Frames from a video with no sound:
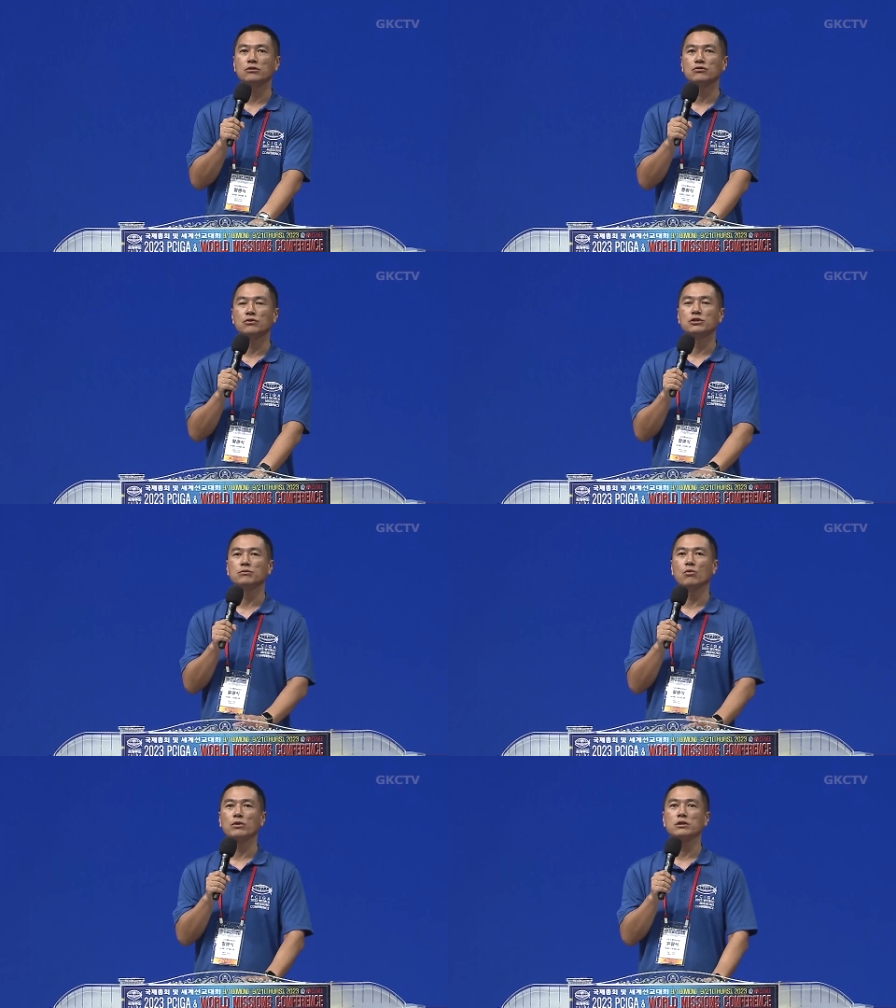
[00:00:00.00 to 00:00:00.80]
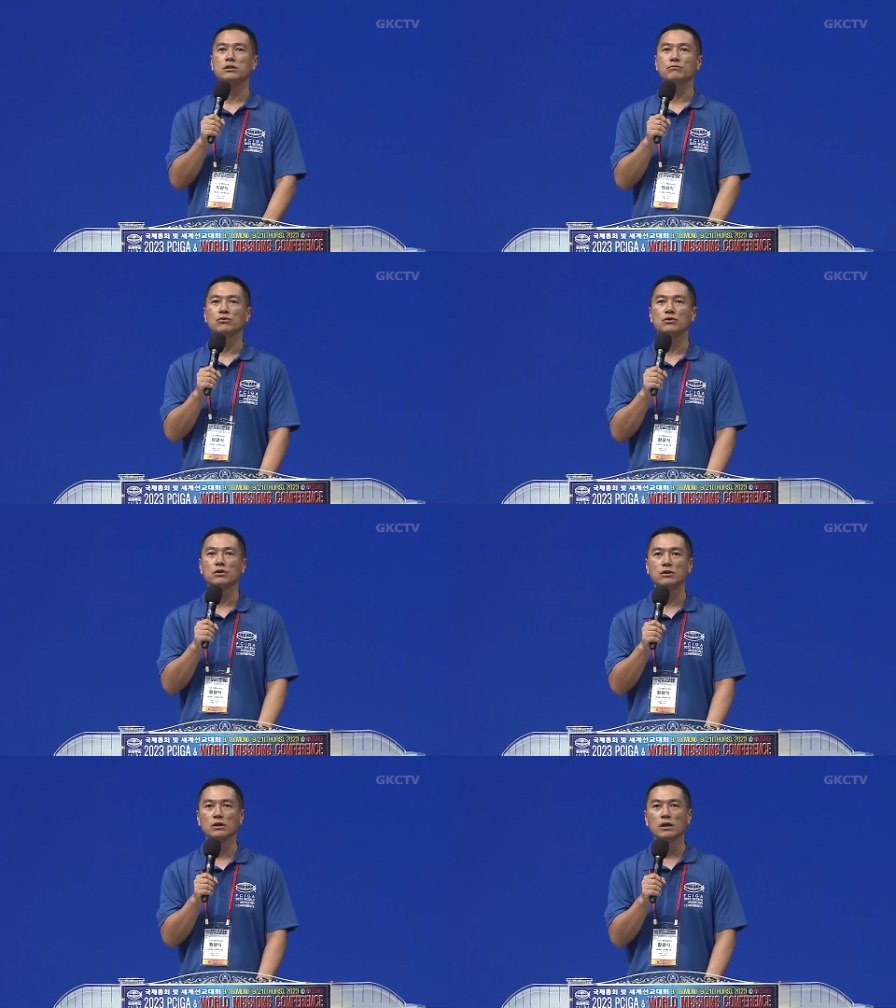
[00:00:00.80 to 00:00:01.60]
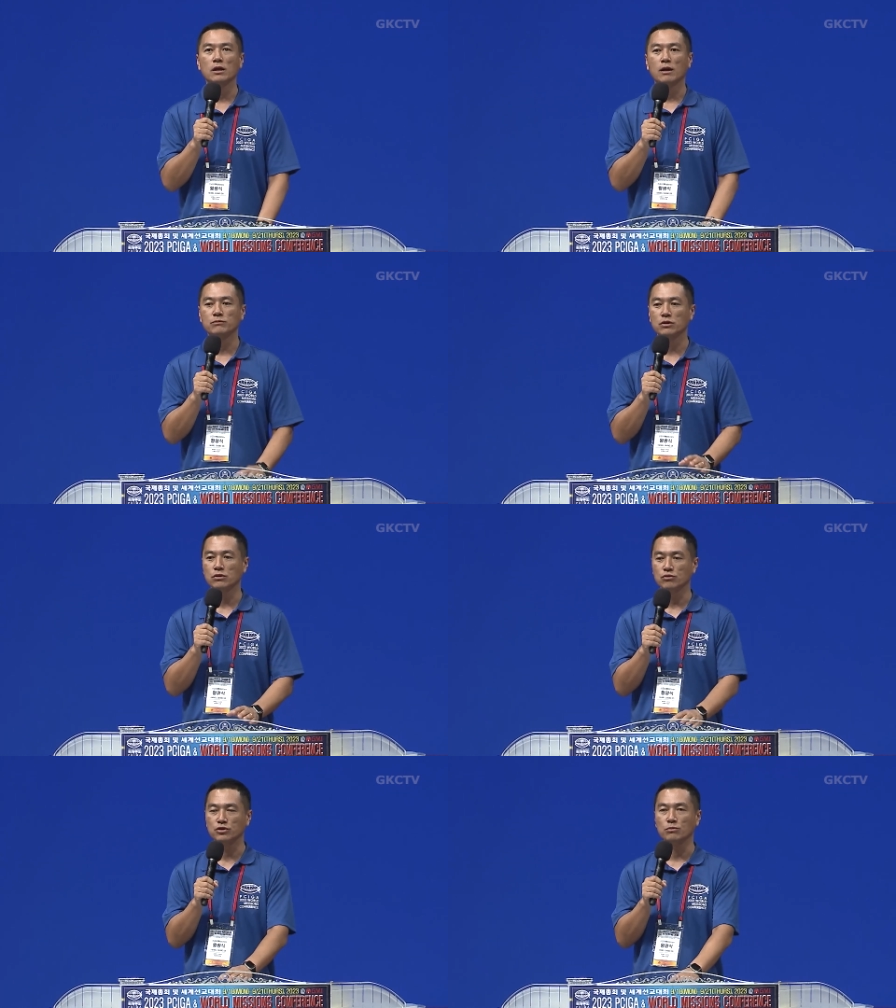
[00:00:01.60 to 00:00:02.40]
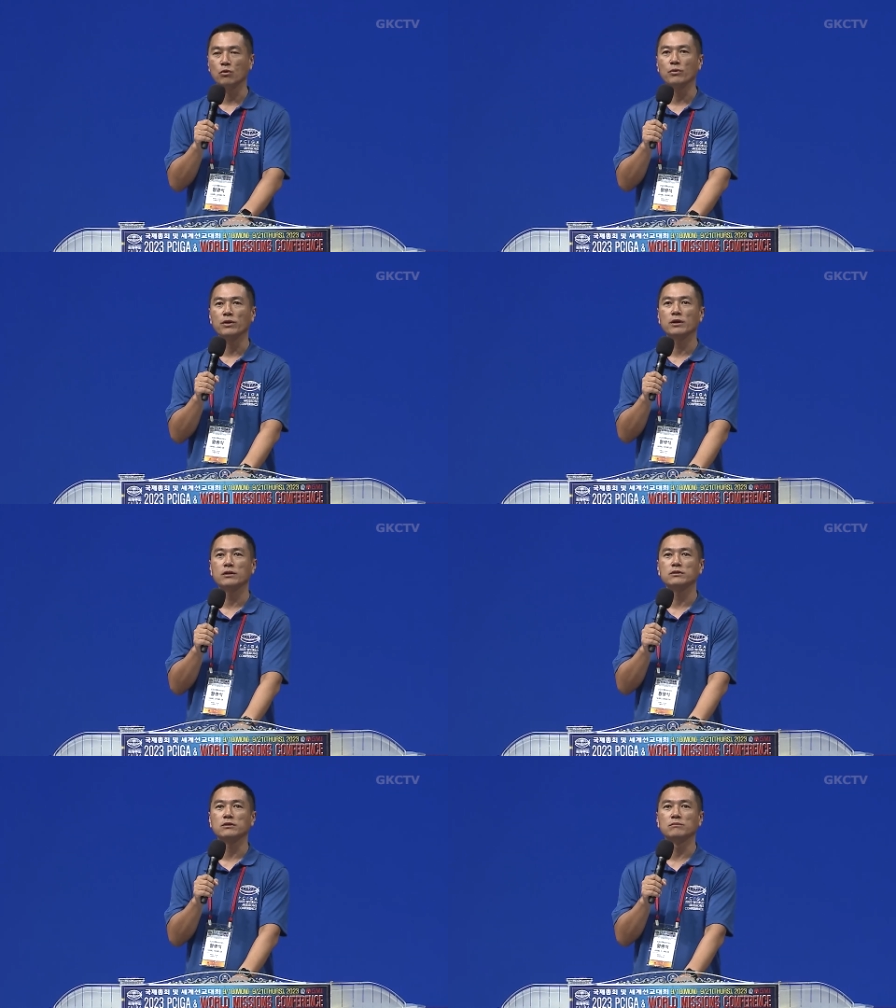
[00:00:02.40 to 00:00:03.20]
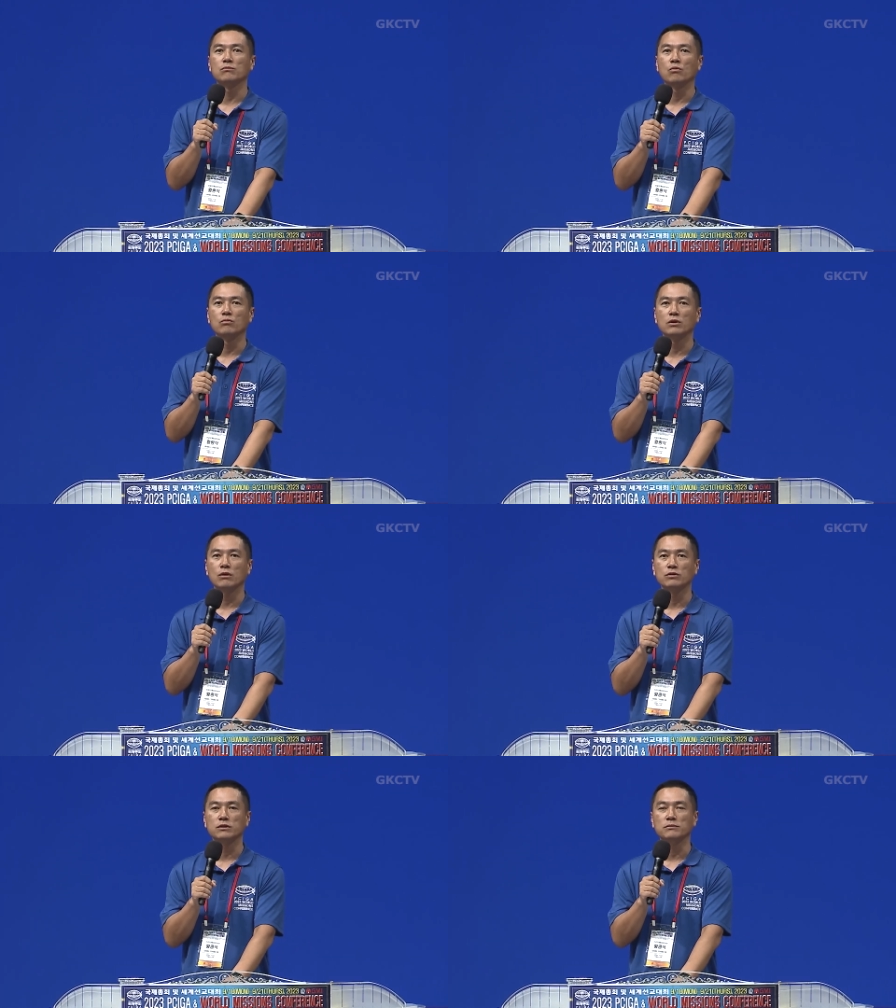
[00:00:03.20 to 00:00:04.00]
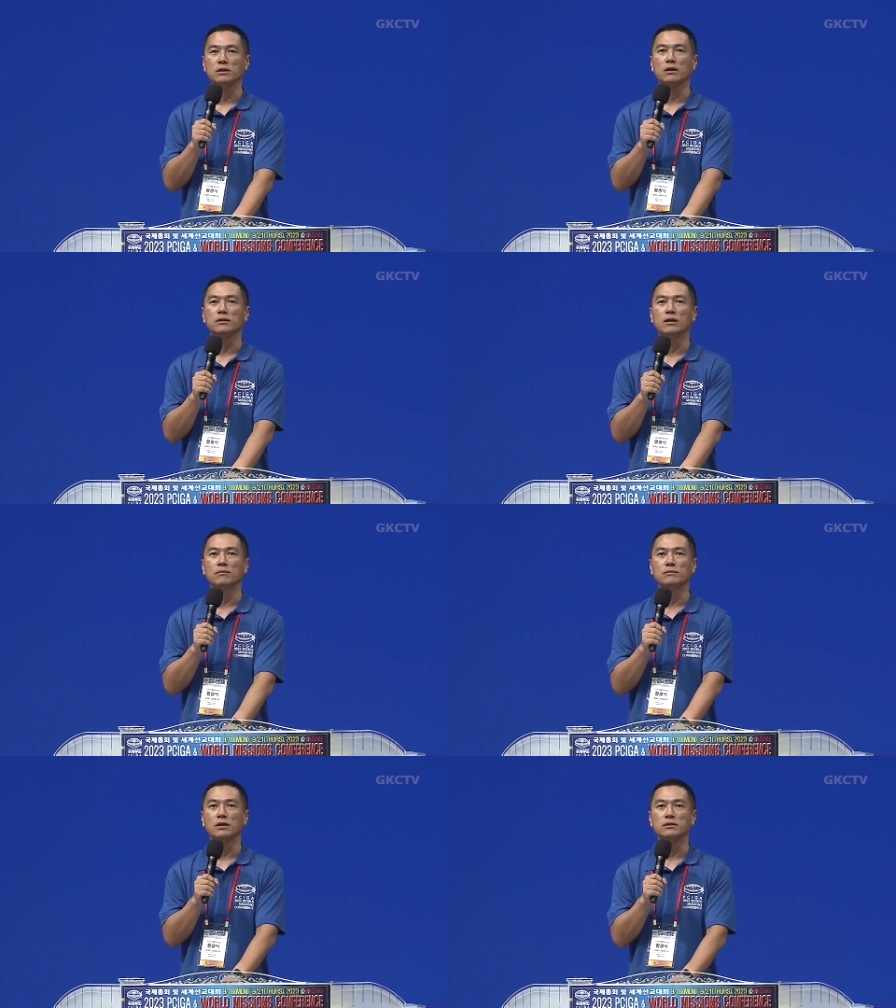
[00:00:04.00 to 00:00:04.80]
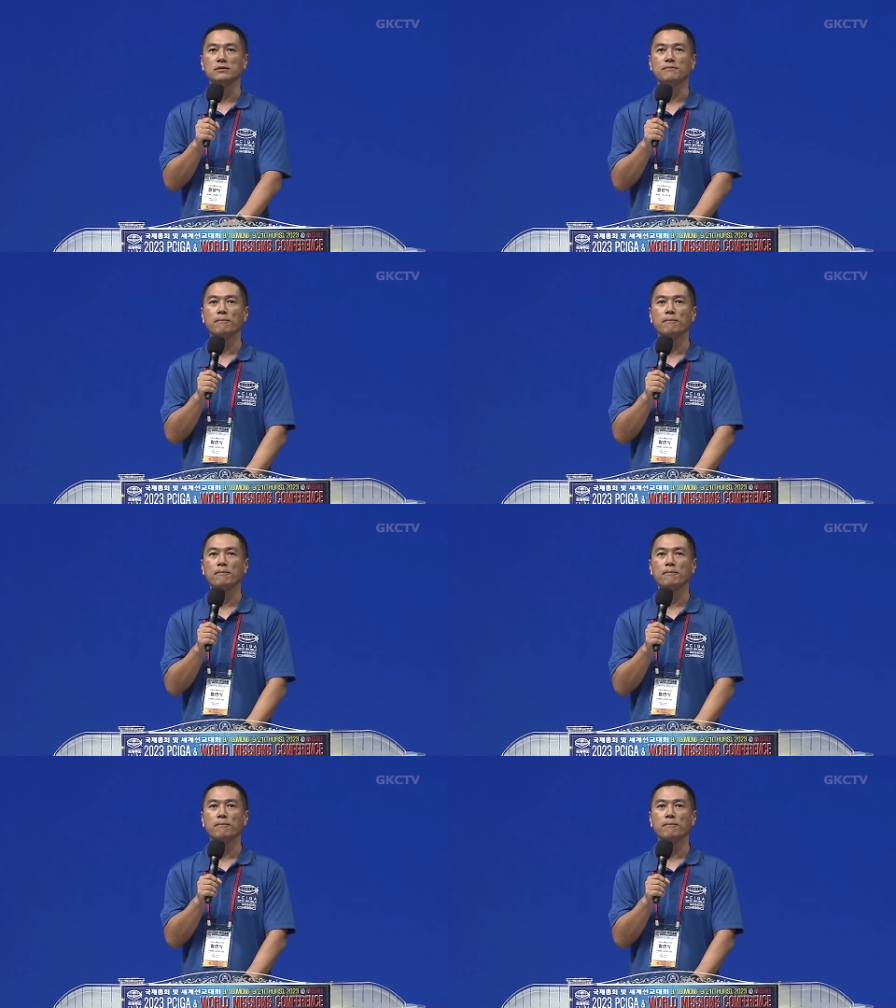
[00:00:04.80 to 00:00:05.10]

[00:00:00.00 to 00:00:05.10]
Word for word: 수는 15기, 16기 합쳐서 65명이 지금 공부를 하고 있습니다. 다음 사진.